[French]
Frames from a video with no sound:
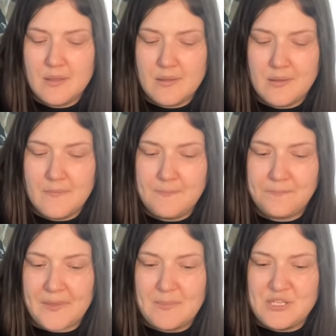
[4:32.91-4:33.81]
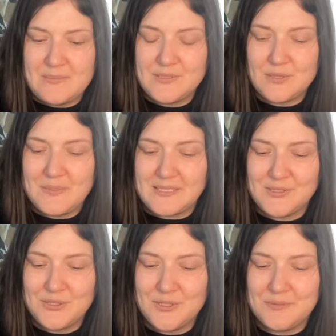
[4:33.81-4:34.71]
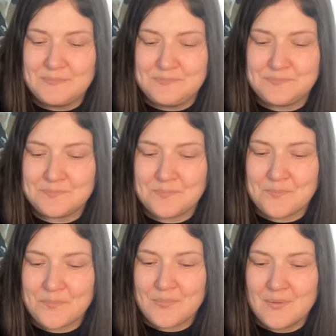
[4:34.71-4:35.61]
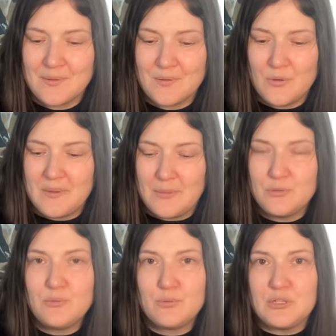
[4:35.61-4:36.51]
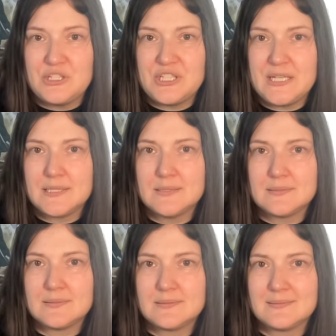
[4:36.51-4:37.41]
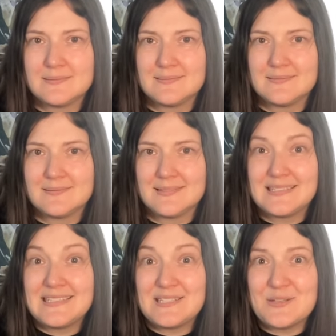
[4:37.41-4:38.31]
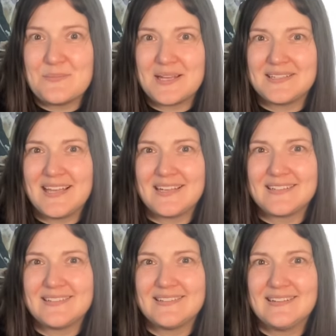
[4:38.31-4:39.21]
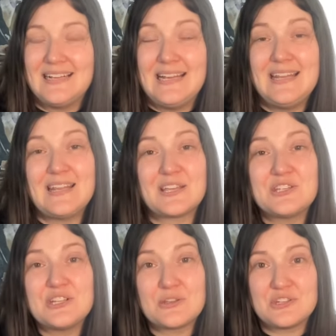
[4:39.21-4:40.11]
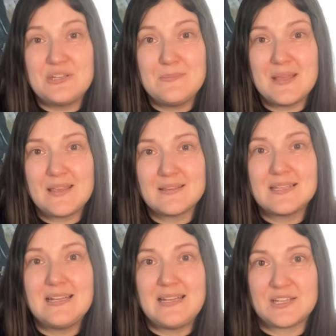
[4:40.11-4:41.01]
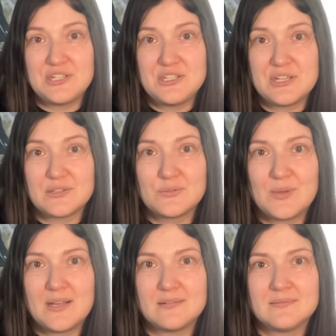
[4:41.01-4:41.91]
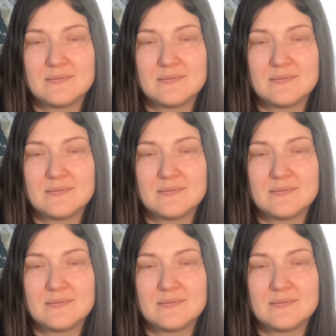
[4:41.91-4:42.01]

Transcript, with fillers: Euh, mais j'aime ça parce que on prend plus de bullshit. 6 de pentacle. L'énergie que j'y mets, c'est l'énergie que j'y reçois.